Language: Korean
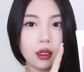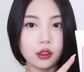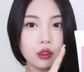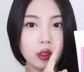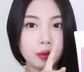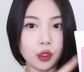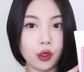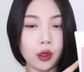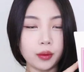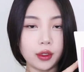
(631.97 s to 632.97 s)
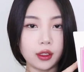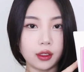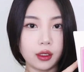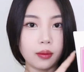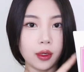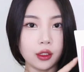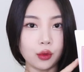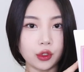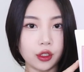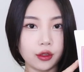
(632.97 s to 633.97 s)
라튤립 저렴이
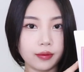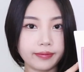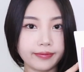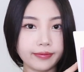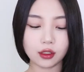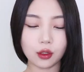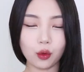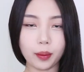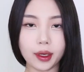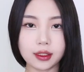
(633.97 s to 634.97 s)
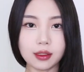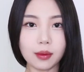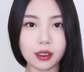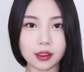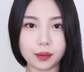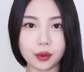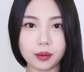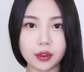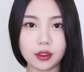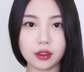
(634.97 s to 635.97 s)
바디로션. 그리고 마지막
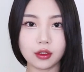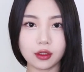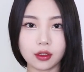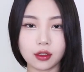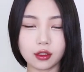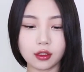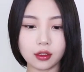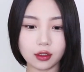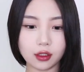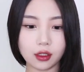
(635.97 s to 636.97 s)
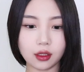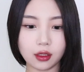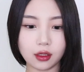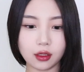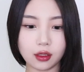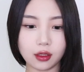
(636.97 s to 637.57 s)
제품은 짠!